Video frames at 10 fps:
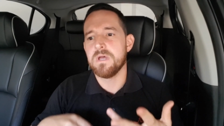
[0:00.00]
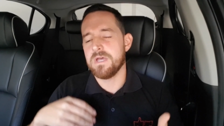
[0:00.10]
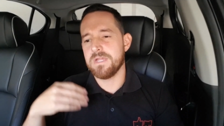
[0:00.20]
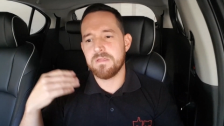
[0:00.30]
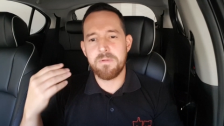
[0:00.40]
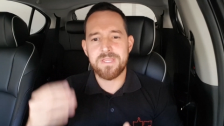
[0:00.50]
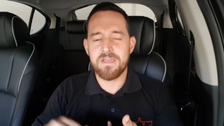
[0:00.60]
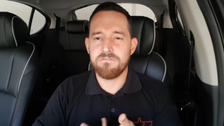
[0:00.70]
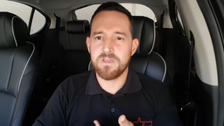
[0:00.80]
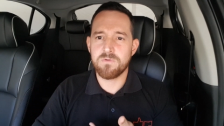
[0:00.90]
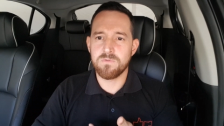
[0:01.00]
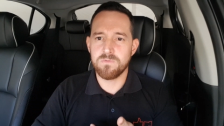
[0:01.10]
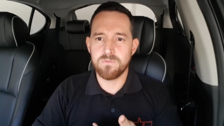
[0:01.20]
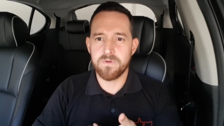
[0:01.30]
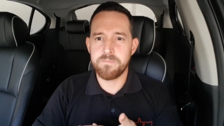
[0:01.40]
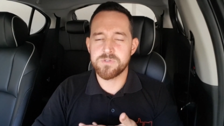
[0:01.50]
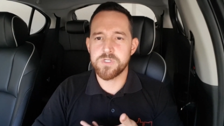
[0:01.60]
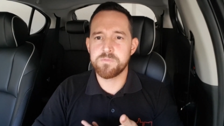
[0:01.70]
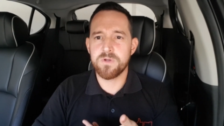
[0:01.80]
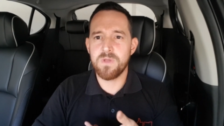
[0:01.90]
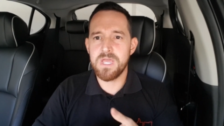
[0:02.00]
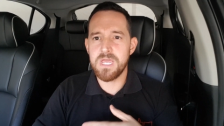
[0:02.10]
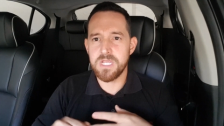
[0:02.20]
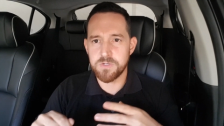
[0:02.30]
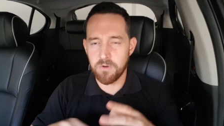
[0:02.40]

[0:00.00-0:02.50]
É, também tem a ver com emissões de poluente.